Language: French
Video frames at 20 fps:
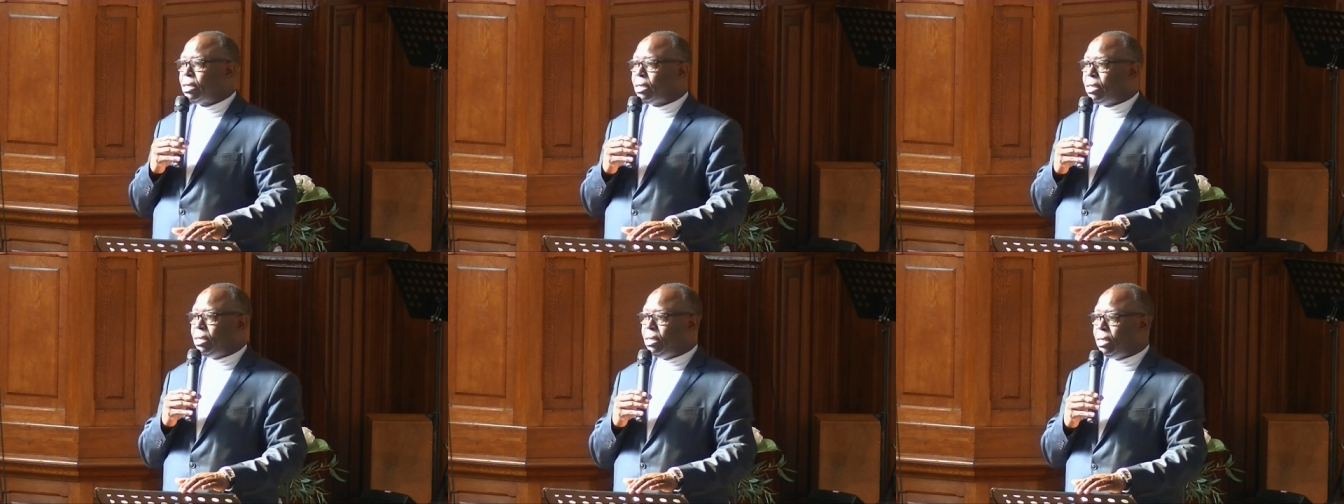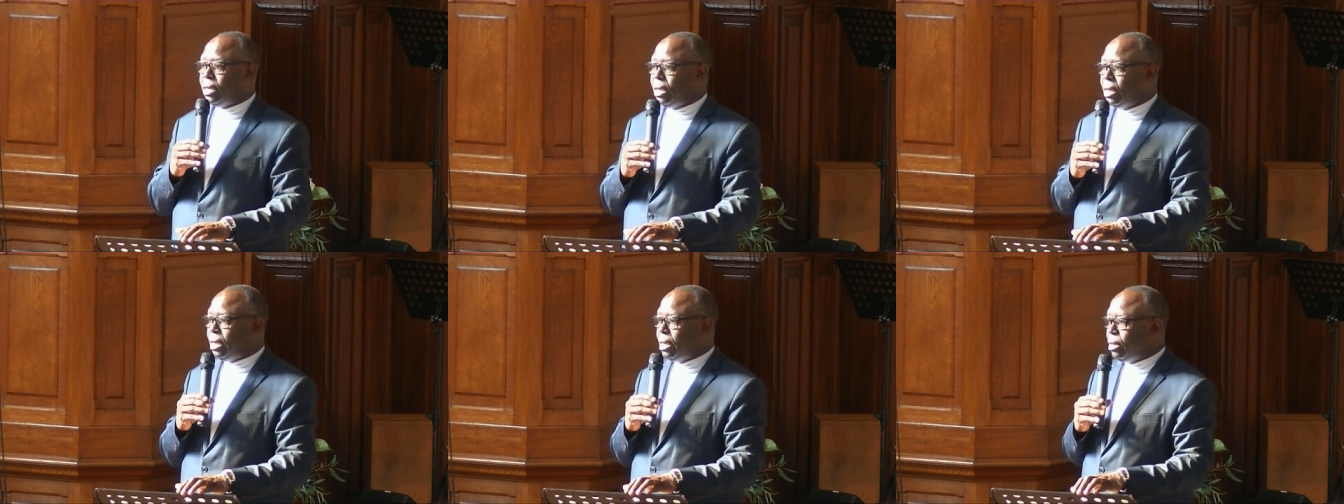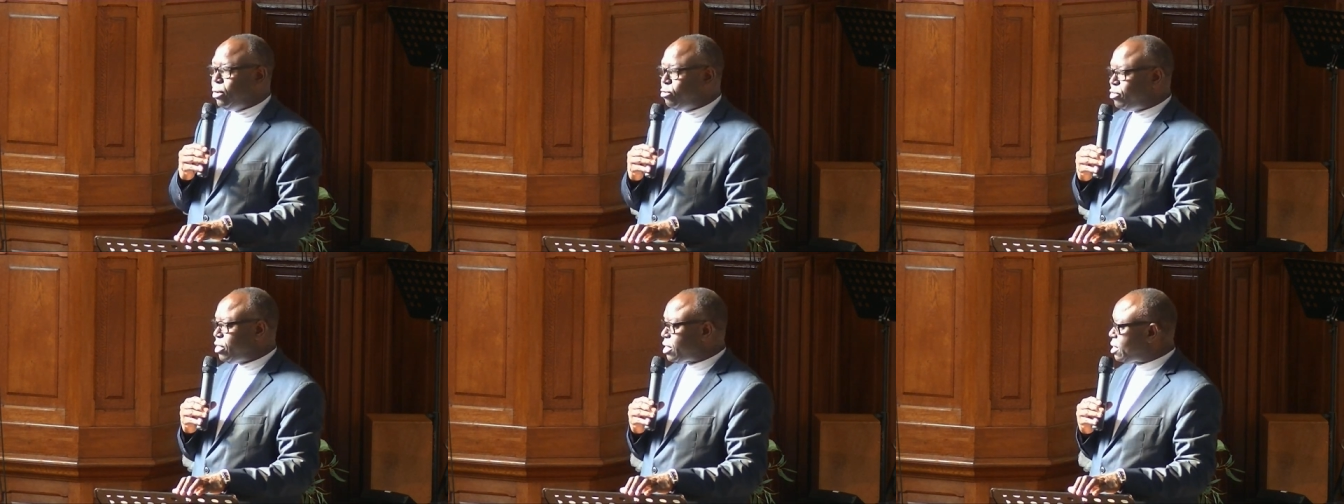qui est
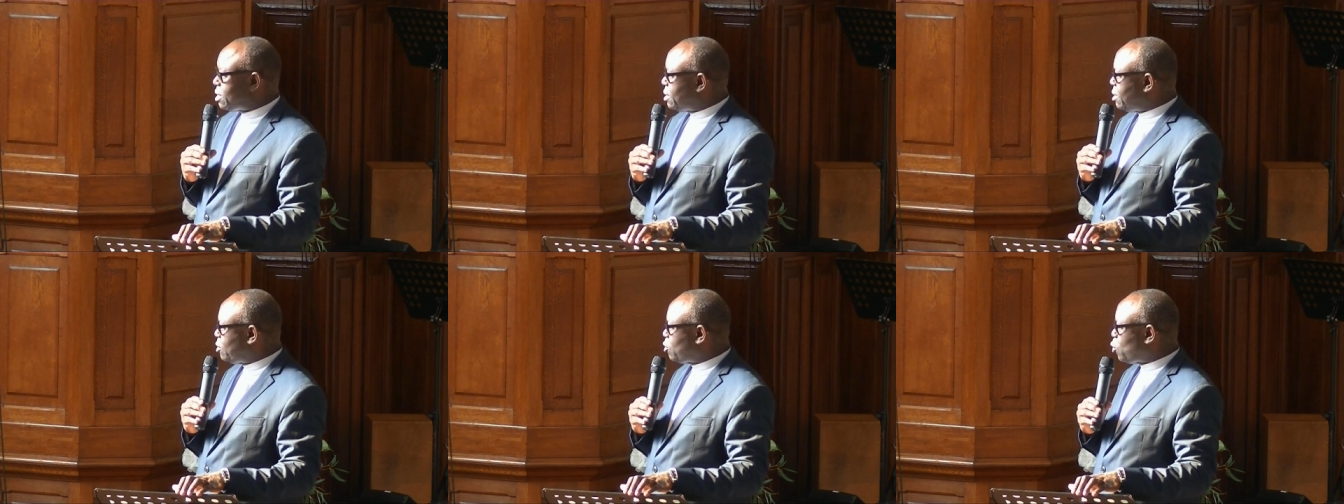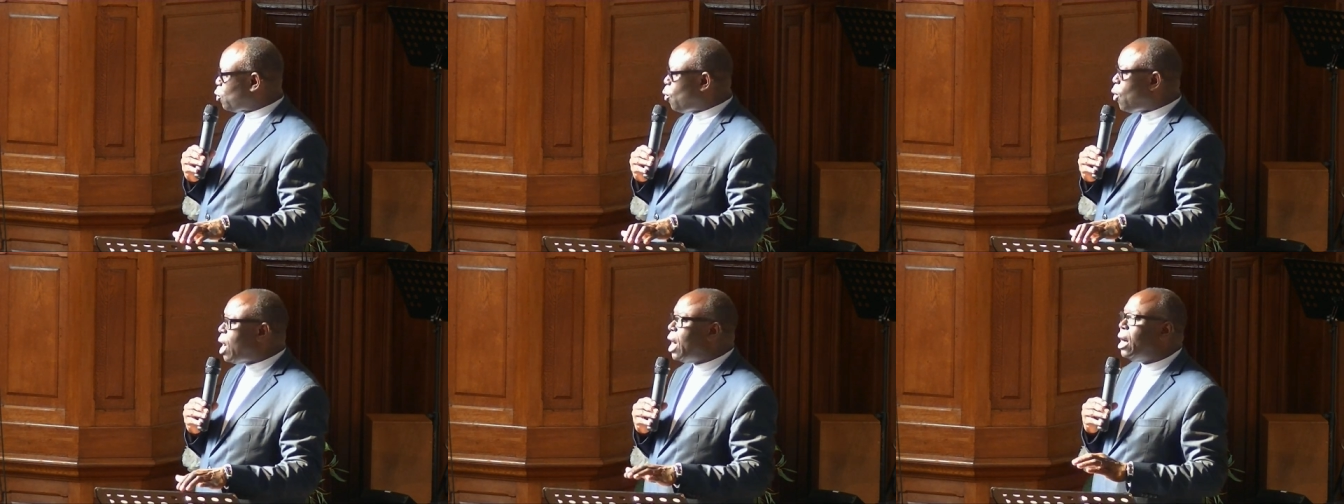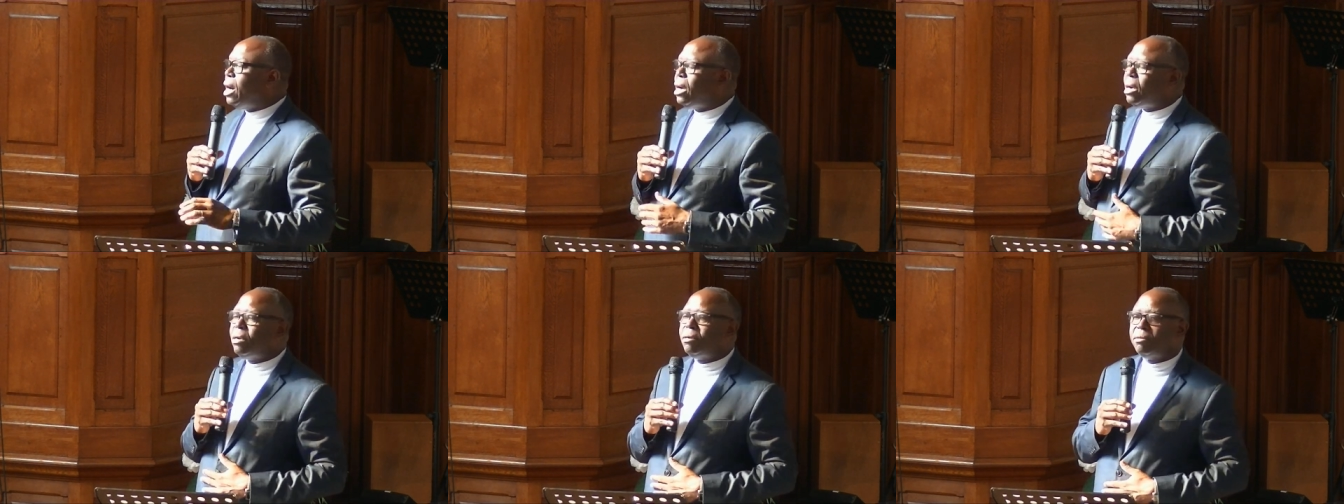le verset
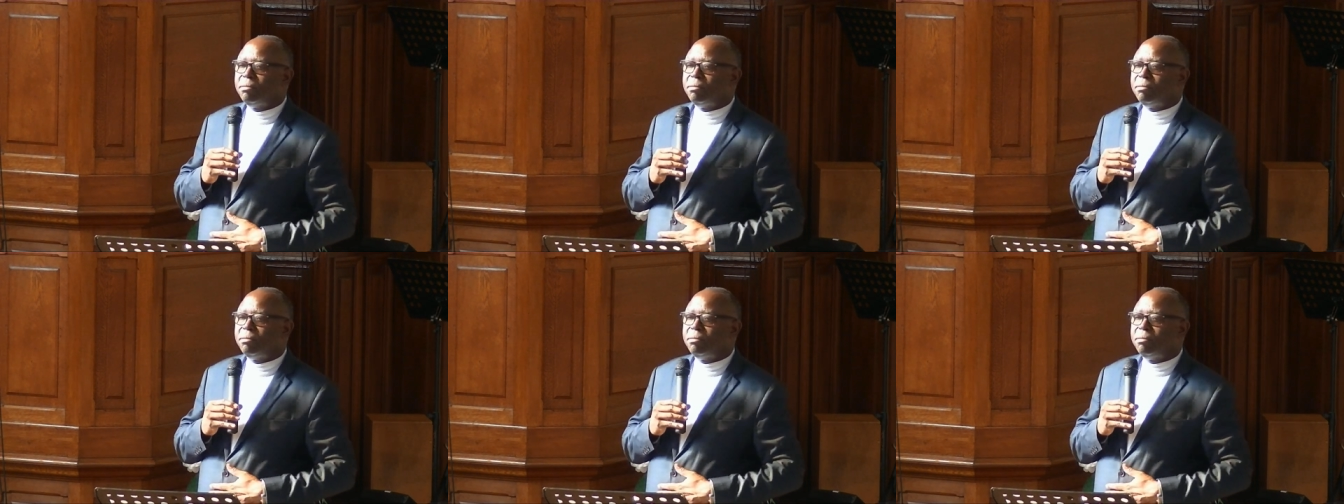3.